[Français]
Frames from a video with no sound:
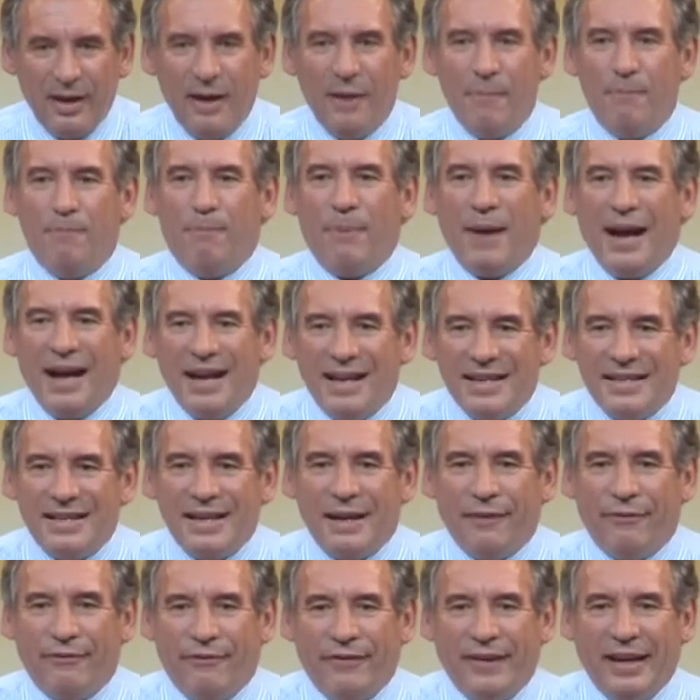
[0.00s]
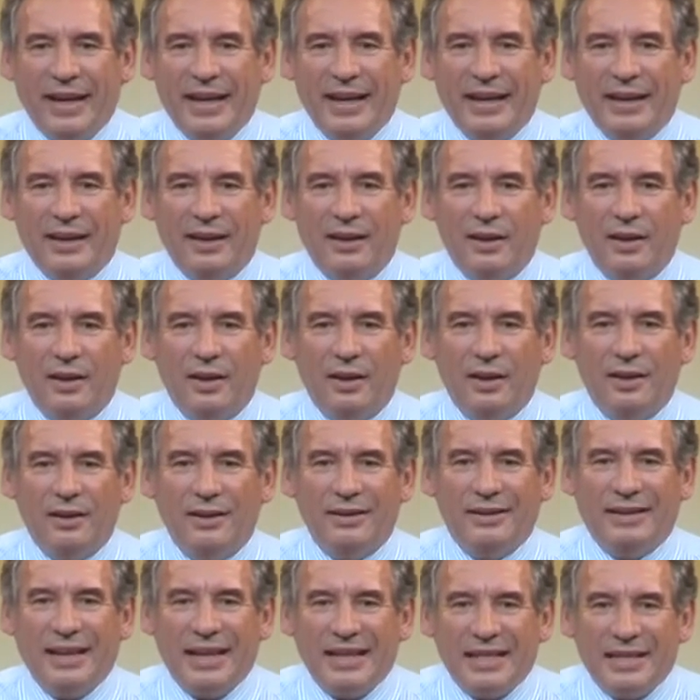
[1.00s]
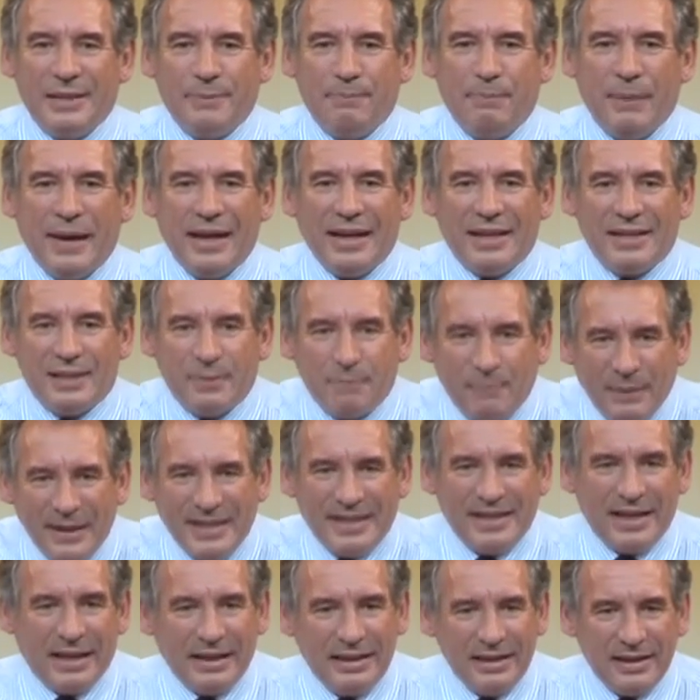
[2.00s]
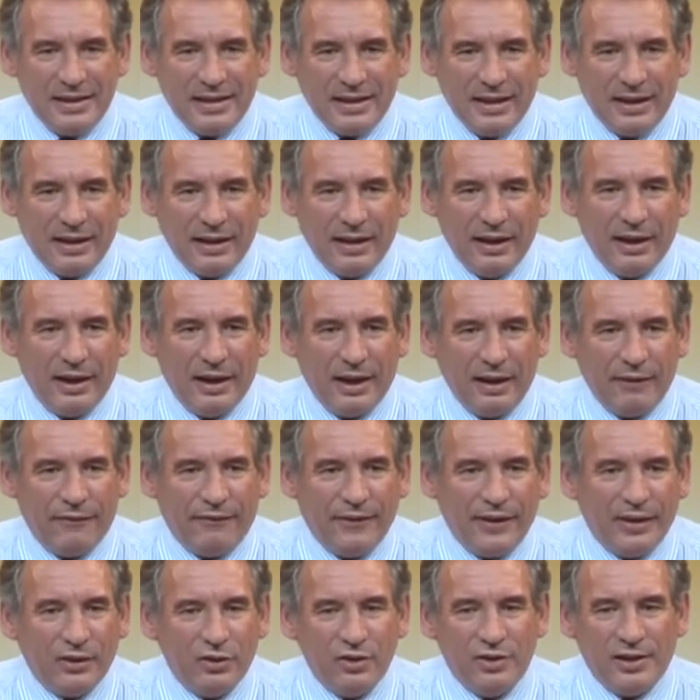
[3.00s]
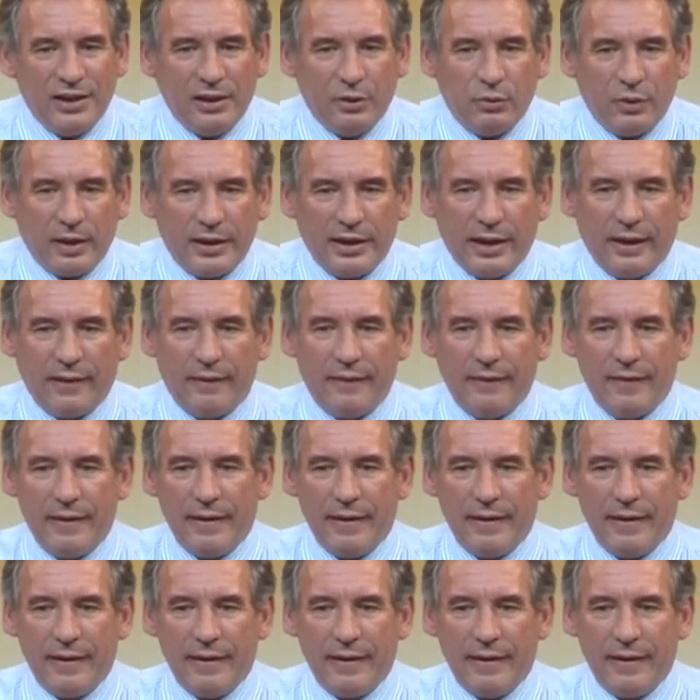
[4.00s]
pas affaire d'experts spécialisés, affaire de citoyens